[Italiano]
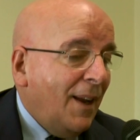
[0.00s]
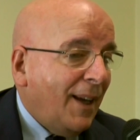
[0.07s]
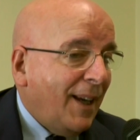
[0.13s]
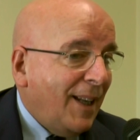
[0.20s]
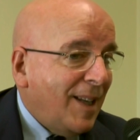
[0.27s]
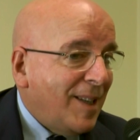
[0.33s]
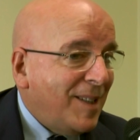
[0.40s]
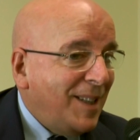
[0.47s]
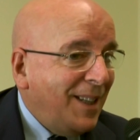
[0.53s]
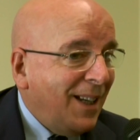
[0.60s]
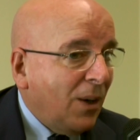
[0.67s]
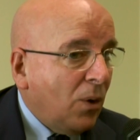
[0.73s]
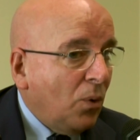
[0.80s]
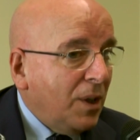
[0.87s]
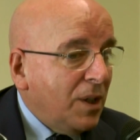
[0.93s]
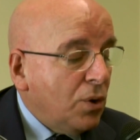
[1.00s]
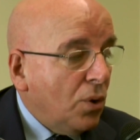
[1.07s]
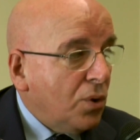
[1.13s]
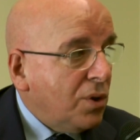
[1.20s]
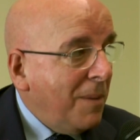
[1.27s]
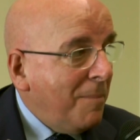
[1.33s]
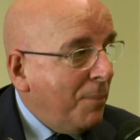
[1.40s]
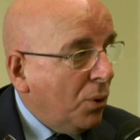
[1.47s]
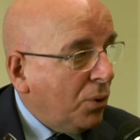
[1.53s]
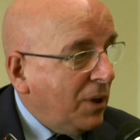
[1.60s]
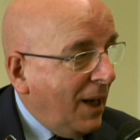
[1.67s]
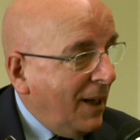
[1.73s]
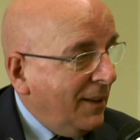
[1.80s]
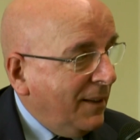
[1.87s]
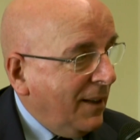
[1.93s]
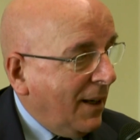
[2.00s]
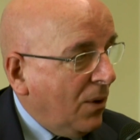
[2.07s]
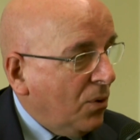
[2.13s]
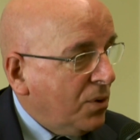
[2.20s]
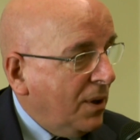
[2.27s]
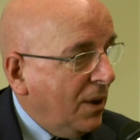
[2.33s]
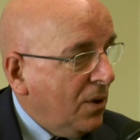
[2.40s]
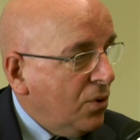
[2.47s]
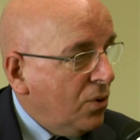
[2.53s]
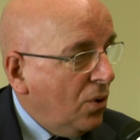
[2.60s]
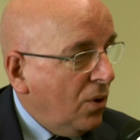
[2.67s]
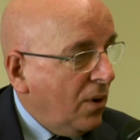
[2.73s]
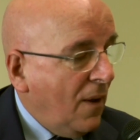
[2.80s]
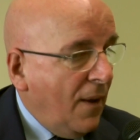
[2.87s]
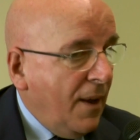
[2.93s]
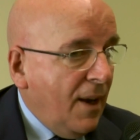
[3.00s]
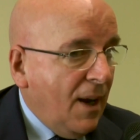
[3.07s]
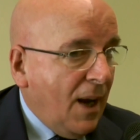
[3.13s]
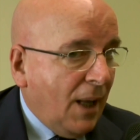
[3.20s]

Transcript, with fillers: che destinano risorse importanti alla nostra regione.